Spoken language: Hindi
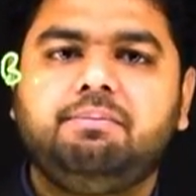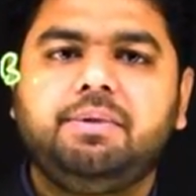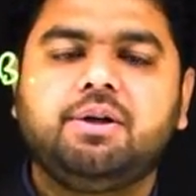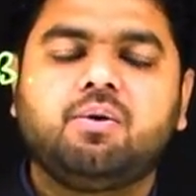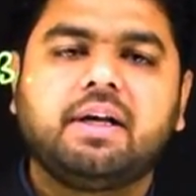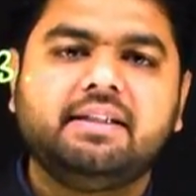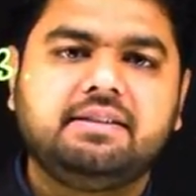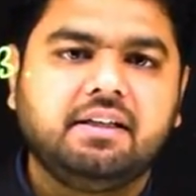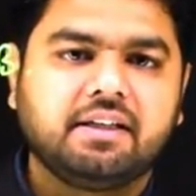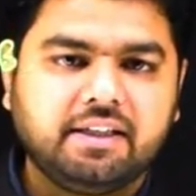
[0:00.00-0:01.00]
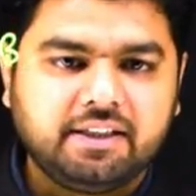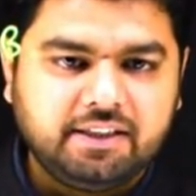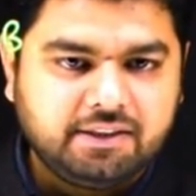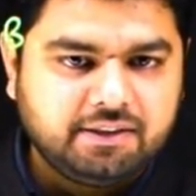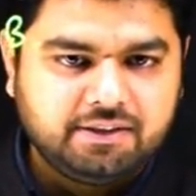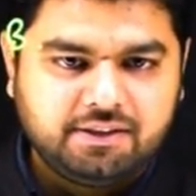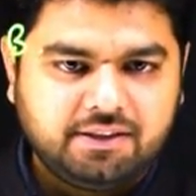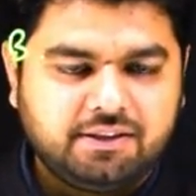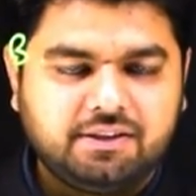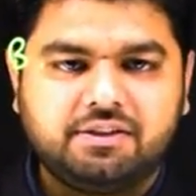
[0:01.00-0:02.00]
B को कैसी लगेगी
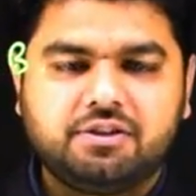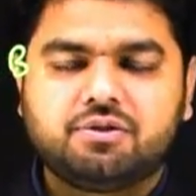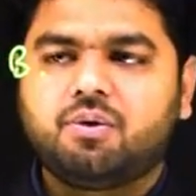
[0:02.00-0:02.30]
This is